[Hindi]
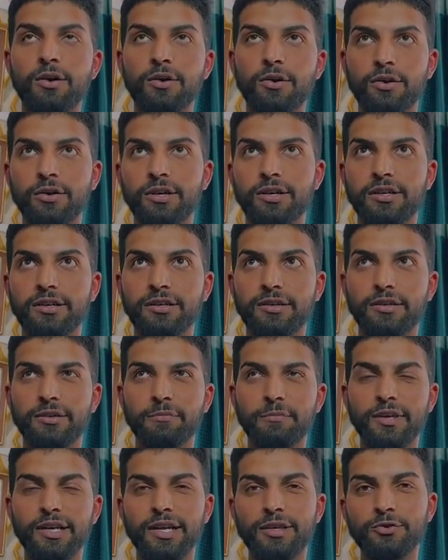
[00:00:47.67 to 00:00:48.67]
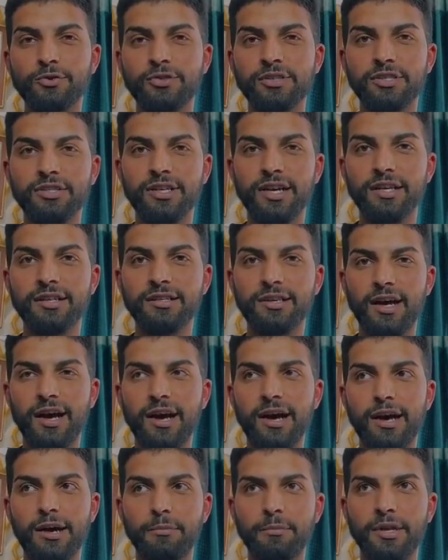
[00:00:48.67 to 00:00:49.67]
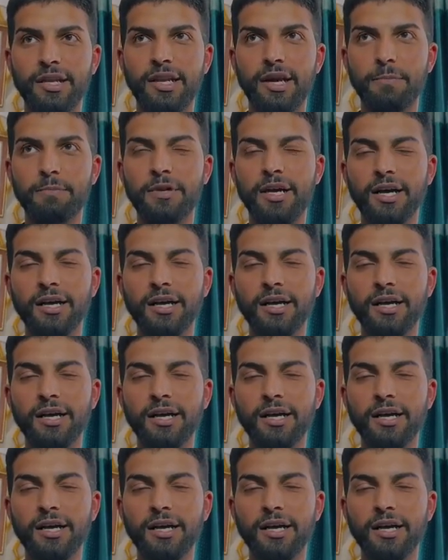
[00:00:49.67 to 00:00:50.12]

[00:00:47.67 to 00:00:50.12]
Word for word: और मेरा जो स्ट्रगल रहा मैंने अपना